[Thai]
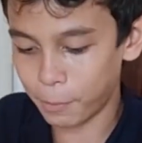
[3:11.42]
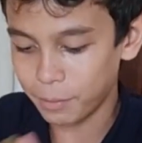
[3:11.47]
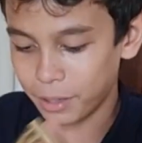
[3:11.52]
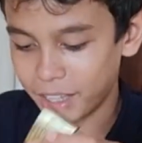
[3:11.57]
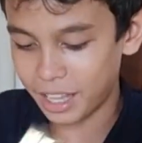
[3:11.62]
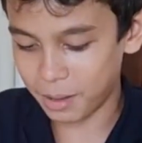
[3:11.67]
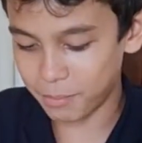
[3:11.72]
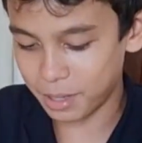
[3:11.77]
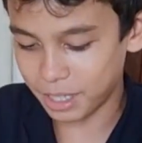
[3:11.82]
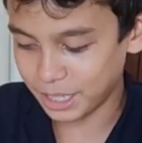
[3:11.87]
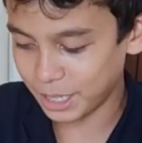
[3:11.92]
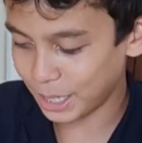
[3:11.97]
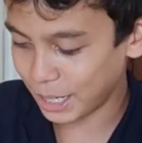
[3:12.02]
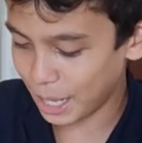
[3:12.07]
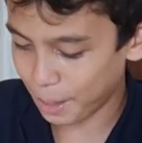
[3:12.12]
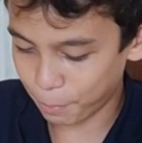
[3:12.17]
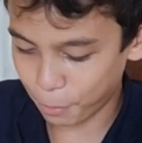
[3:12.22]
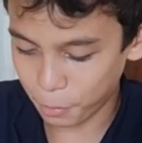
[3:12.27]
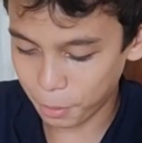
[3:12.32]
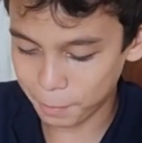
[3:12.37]
ยผมจะทำอย่างนี้
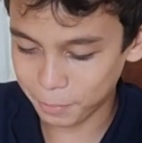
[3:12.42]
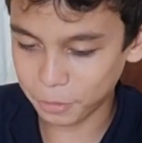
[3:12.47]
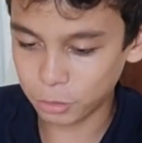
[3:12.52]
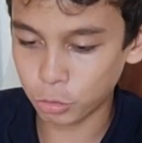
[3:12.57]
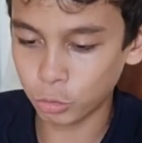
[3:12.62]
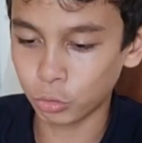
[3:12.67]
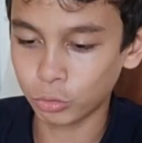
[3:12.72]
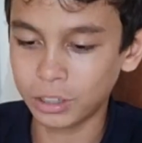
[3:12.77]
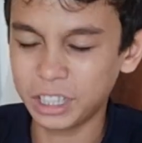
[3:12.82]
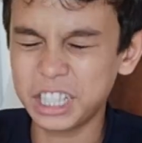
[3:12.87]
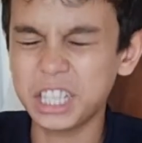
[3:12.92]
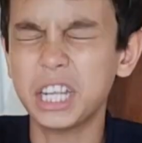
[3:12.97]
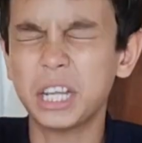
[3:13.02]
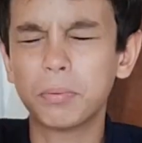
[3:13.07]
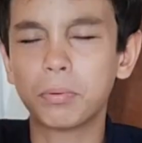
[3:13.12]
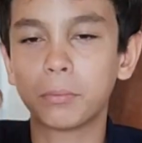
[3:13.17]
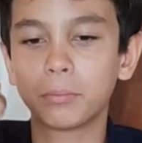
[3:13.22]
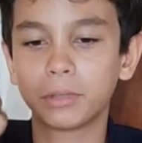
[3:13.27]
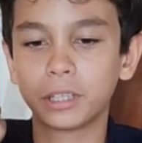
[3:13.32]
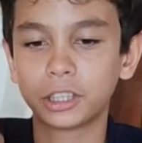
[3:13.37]
แหละเพราะว่ามันสนุกที่นี่
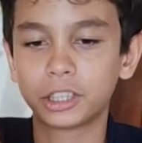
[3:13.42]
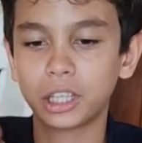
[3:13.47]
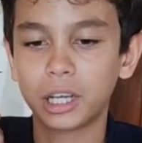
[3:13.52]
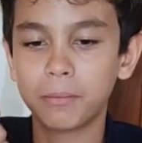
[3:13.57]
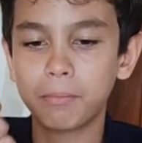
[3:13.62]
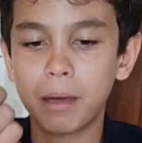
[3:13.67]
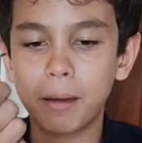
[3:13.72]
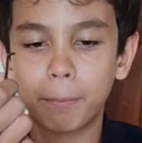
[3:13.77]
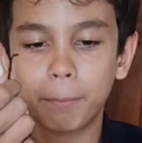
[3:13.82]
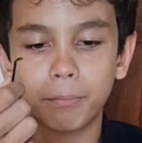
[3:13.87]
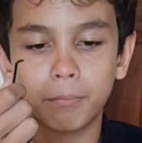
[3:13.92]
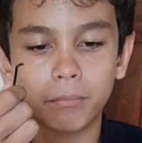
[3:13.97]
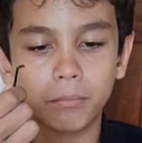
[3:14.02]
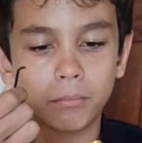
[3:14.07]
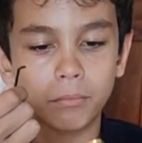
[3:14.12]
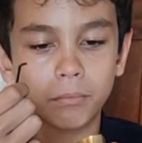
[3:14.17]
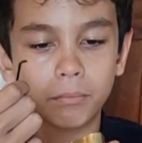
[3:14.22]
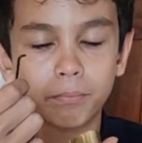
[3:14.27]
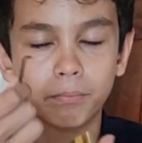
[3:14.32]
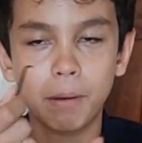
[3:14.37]
ผมจะใช้
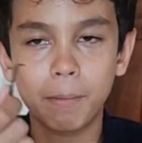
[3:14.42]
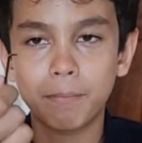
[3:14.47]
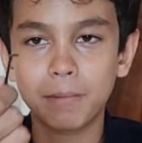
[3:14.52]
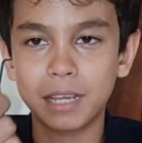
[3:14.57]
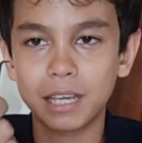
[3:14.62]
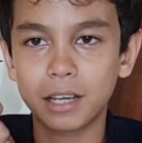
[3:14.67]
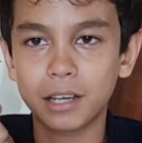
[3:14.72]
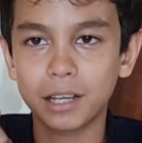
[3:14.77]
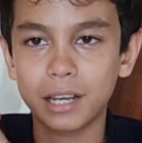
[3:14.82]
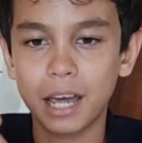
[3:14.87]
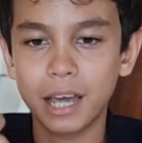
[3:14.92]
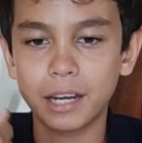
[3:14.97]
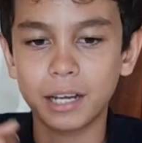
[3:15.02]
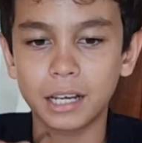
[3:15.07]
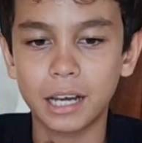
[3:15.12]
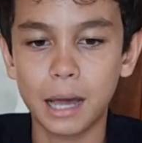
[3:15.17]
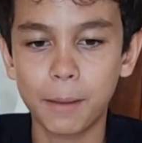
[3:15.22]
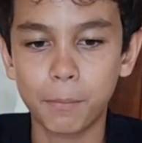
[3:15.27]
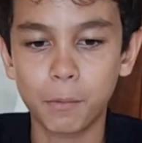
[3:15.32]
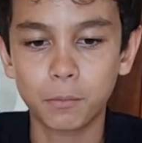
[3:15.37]
แบบนี้ก็ได้
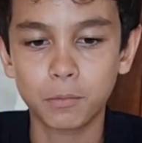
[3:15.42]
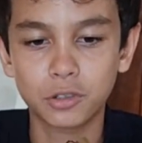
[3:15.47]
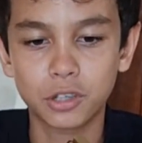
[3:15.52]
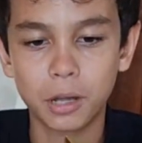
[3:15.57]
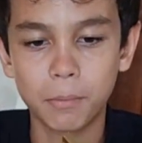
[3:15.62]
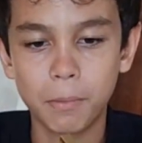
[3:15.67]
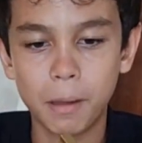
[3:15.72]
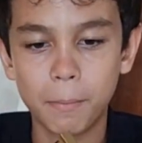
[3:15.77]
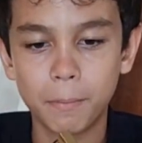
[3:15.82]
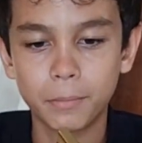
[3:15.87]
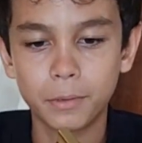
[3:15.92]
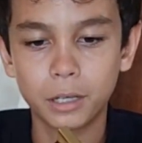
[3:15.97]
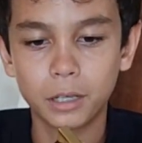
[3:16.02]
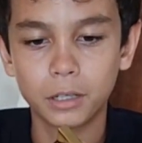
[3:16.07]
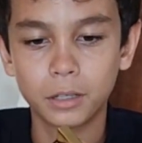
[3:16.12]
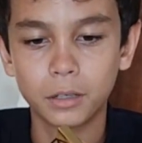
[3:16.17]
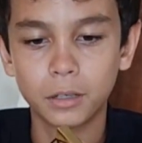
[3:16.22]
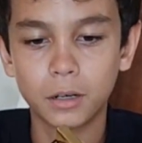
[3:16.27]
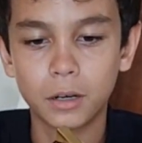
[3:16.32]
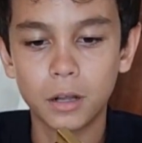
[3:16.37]
นะครับผมใช้แบบ
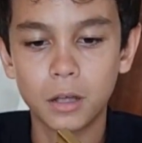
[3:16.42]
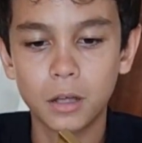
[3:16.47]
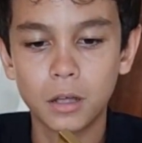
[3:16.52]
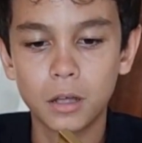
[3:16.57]
อื่น